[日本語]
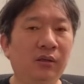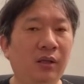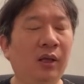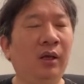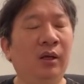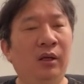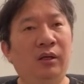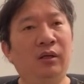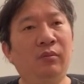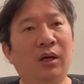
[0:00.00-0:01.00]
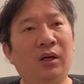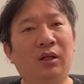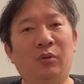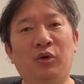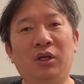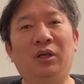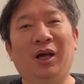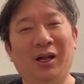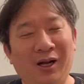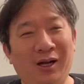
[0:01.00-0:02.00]
で、今からでもいい
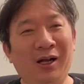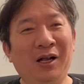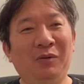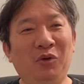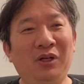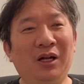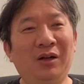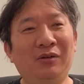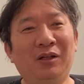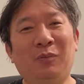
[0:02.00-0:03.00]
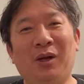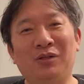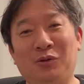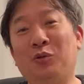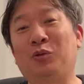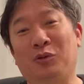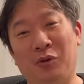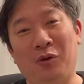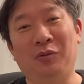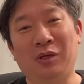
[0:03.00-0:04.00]
から、もういらなくなったパンツは取っとくの
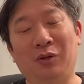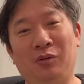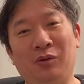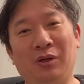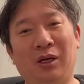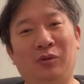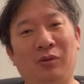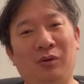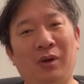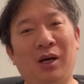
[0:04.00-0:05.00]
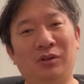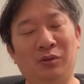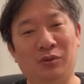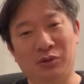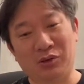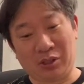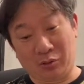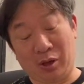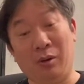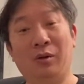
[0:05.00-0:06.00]
よ。あの、あとは、その靴下と
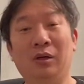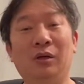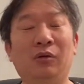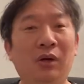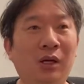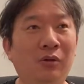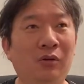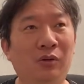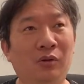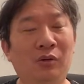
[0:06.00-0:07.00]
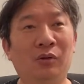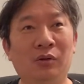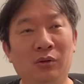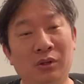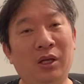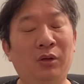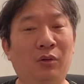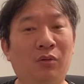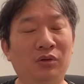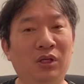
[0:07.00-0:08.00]
かのこれはあの、ね、旅
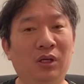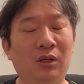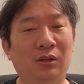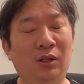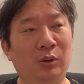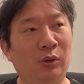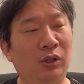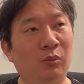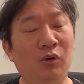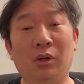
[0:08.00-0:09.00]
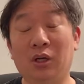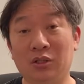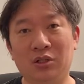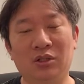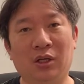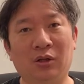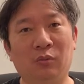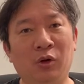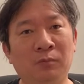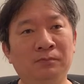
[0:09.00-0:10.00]
行に行ってる時もお話ししたけど
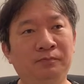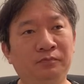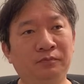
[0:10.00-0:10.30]
も、